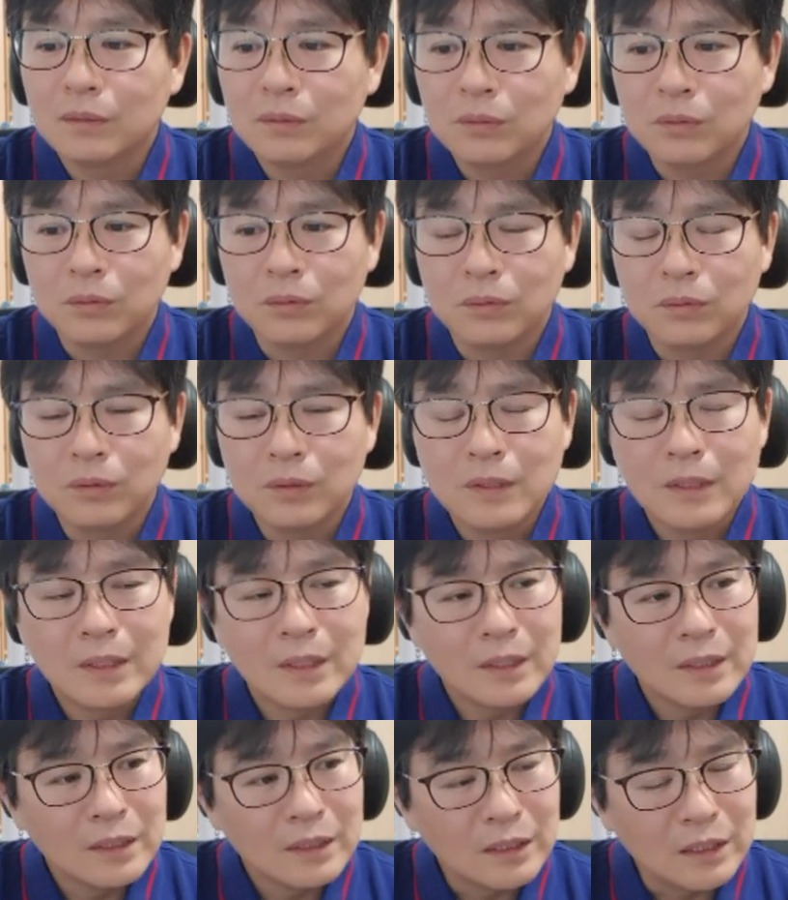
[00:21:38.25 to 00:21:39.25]
또
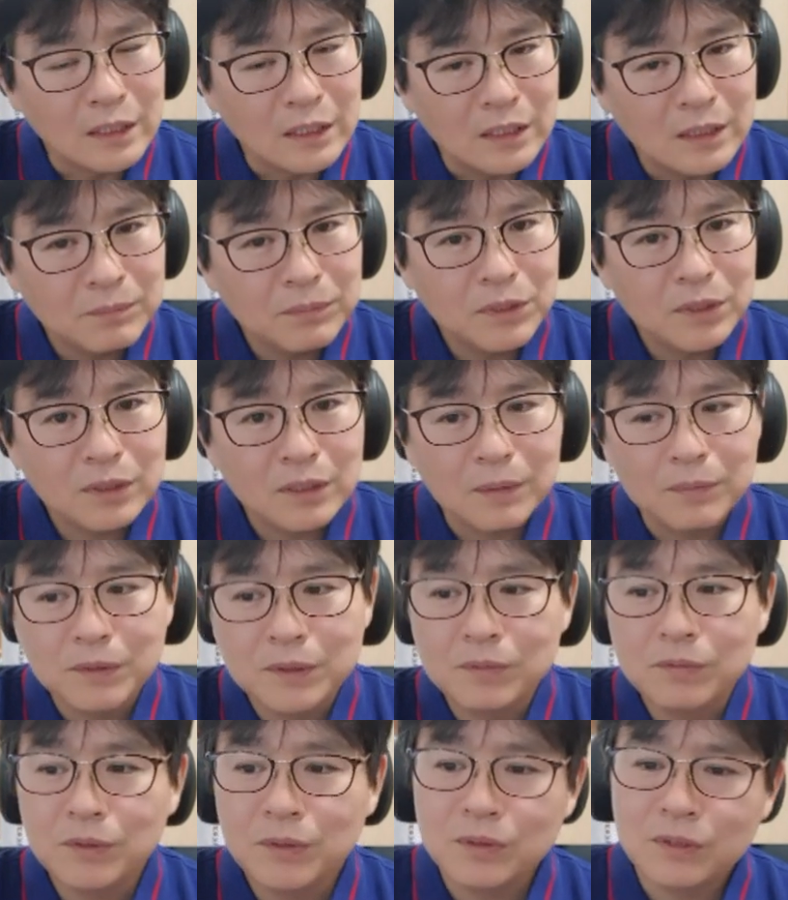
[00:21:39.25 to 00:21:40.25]
20년
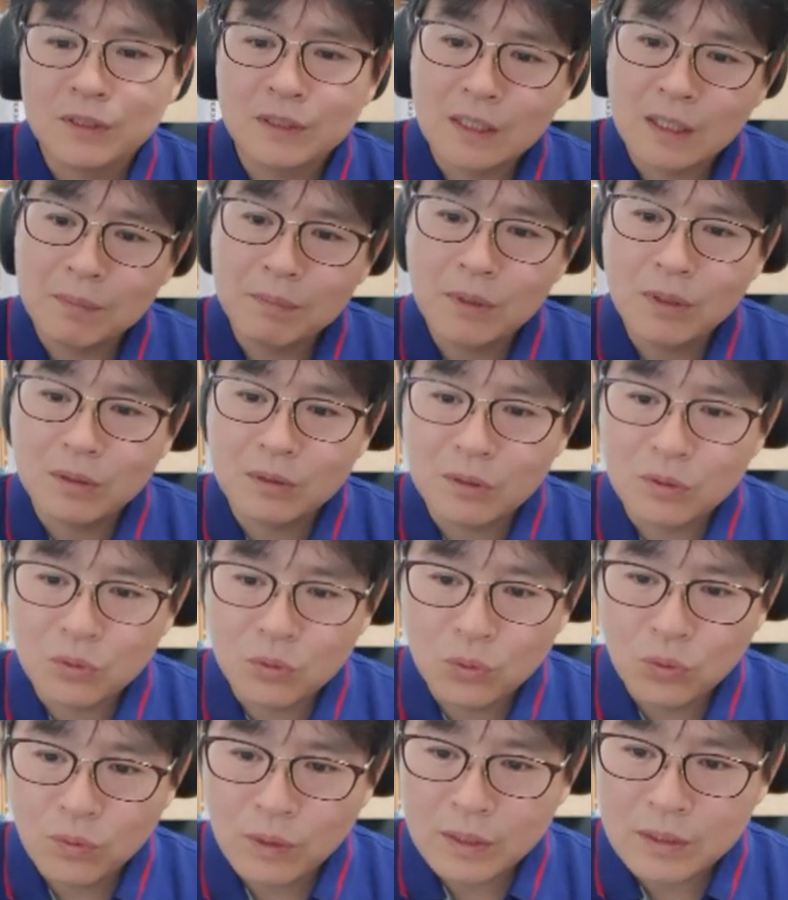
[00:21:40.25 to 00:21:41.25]
30년 지나면
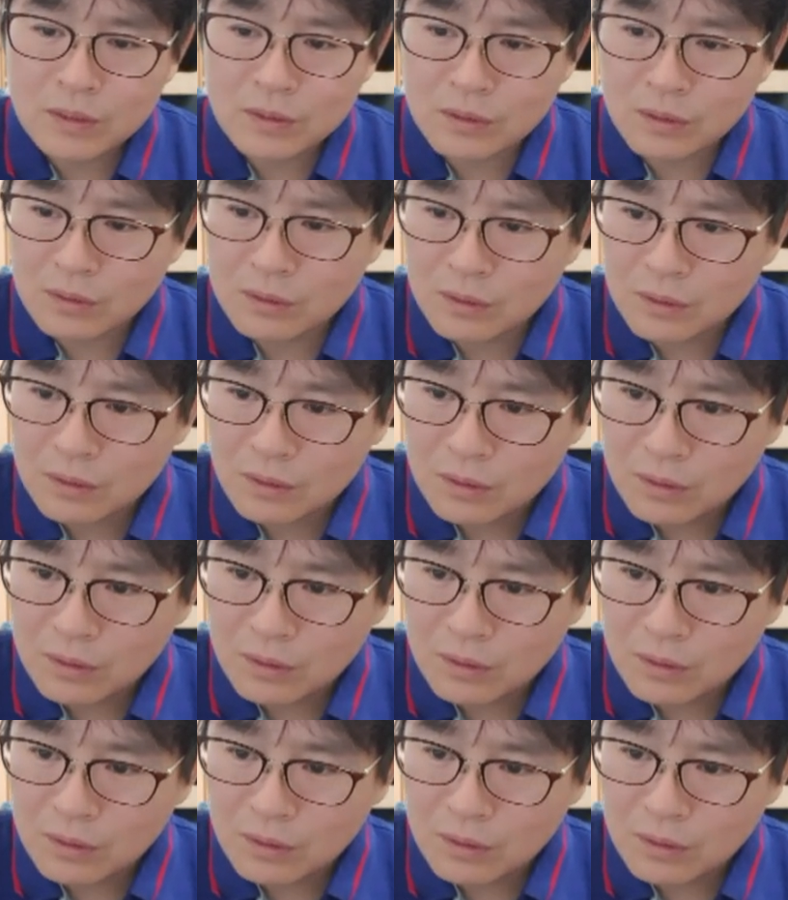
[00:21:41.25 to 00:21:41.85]
요 관절